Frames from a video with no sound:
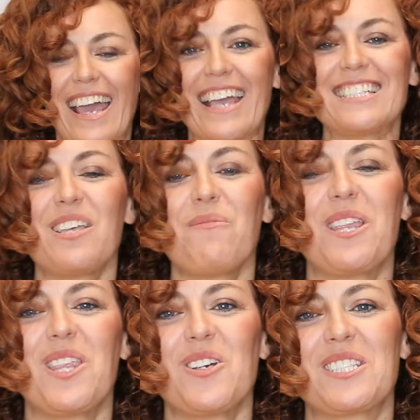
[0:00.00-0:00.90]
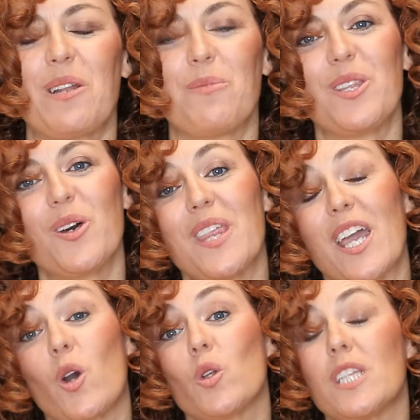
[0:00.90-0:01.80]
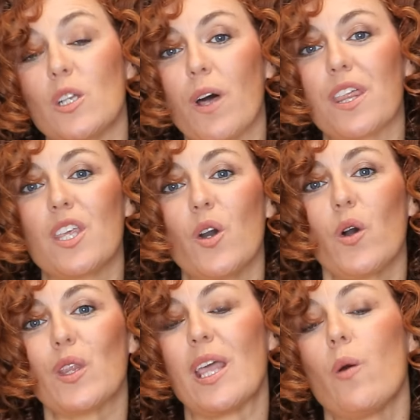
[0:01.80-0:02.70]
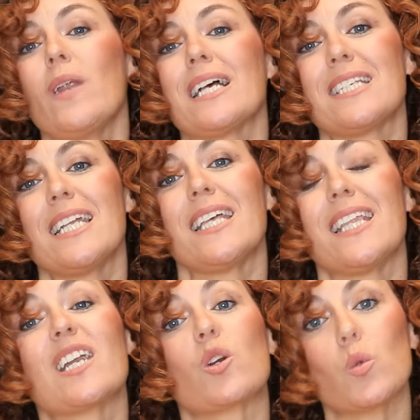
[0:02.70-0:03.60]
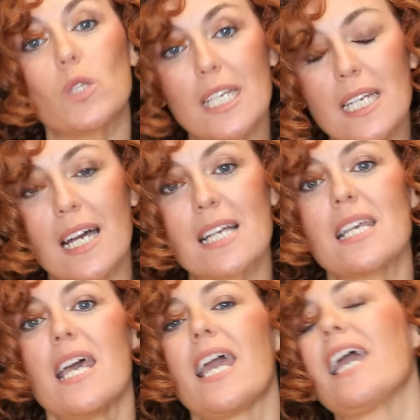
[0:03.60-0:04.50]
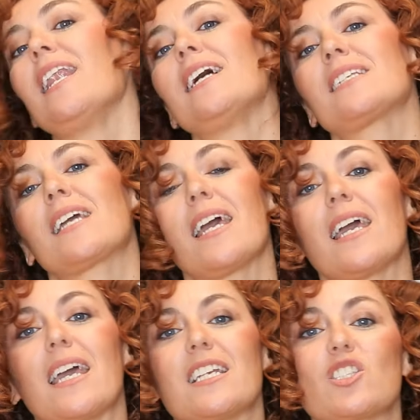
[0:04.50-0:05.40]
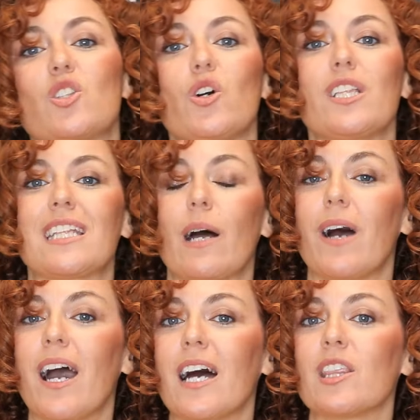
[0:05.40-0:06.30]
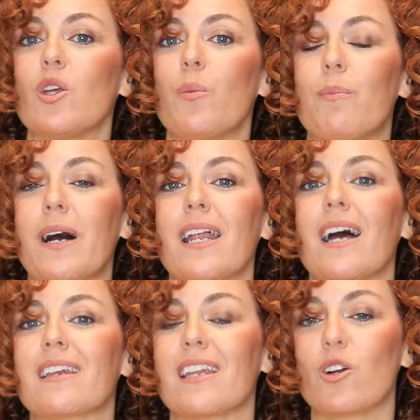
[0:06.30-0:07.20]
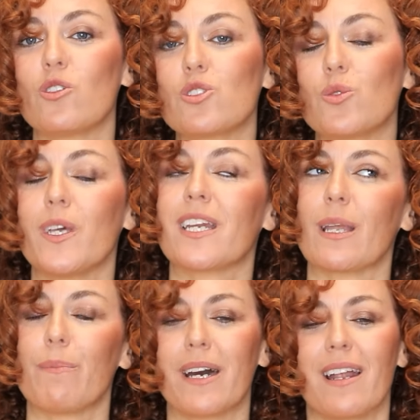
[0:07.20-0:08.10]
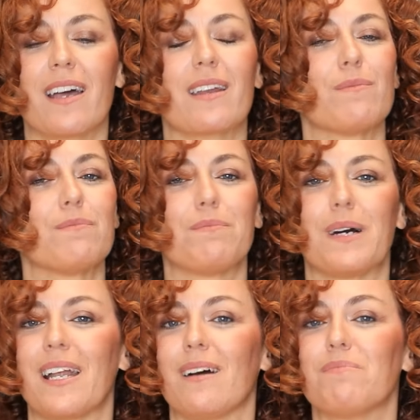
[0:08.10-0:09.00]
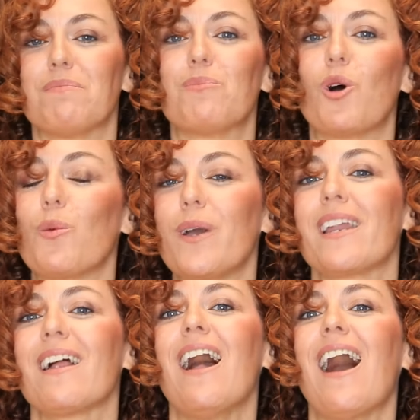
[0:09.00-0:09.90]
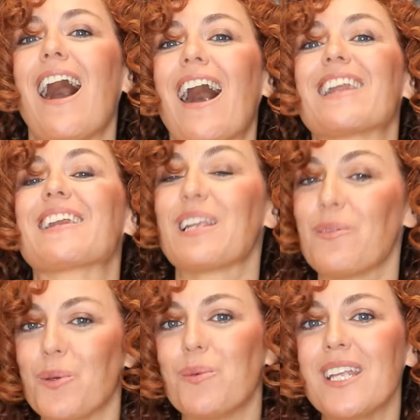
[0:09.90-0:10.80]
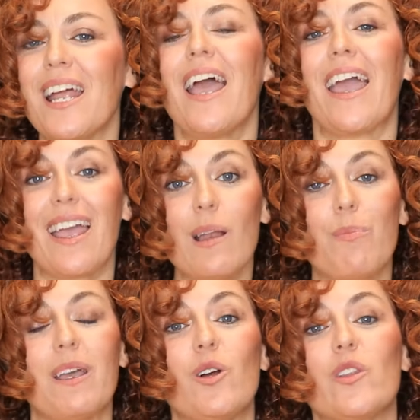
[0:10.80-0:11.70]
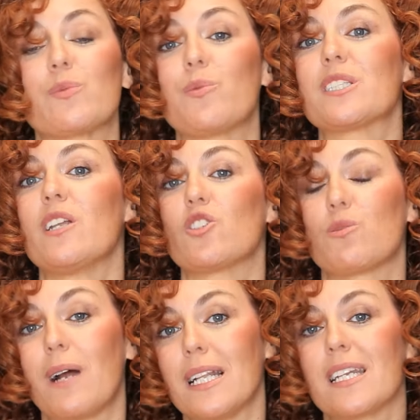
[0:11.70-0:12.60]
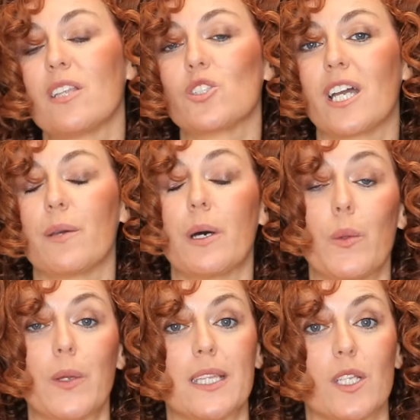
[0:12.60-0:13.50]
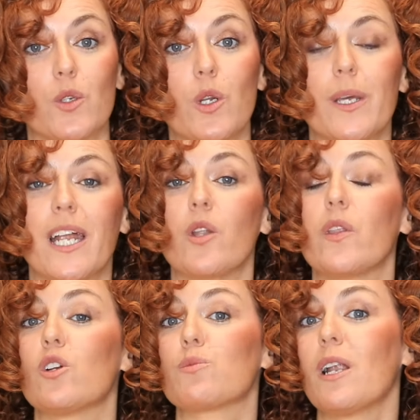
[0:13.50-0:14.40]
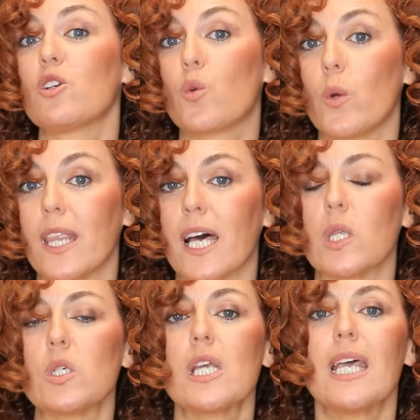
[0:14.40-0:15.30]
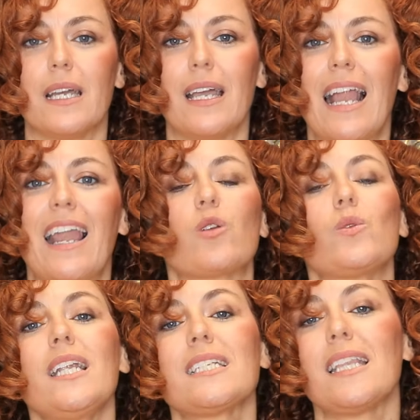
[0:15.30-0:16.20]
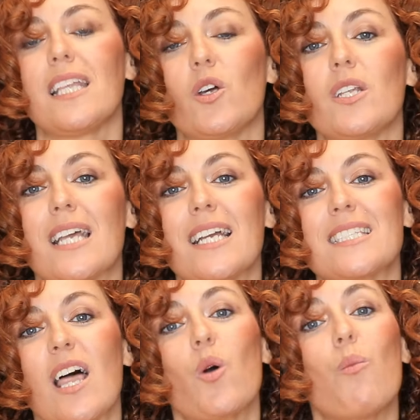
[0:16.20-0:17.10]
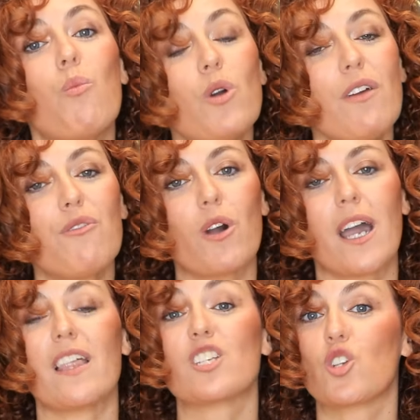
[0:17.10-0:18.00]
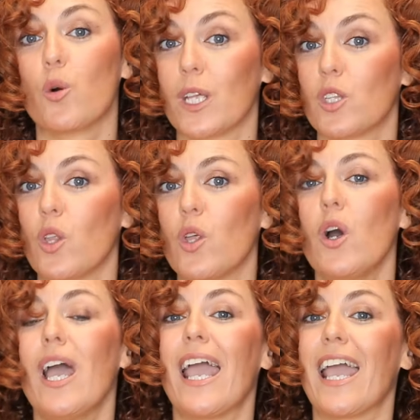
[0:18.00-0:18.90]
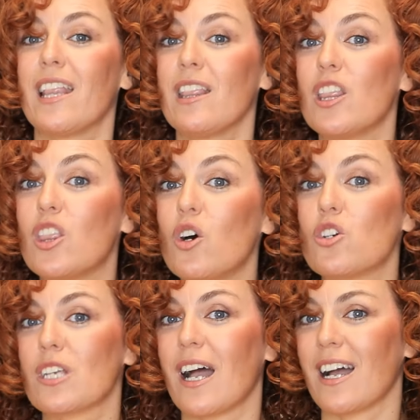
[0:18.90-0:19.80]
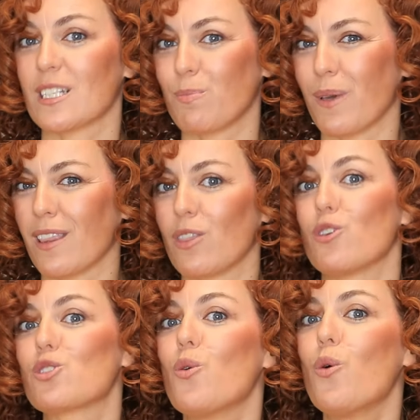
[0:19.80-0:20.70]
Este vídeo es el vídeo de continuación de una serie de rutinas en las que estoy trabajando para reconstruir, reparar, para volver a revivir el pelo después de los maltratos que ha llevado durante todo el verano, de los malos cuidados. Las rutinas anteriores han estado muy enfocadas sobre todo en dos aspectos.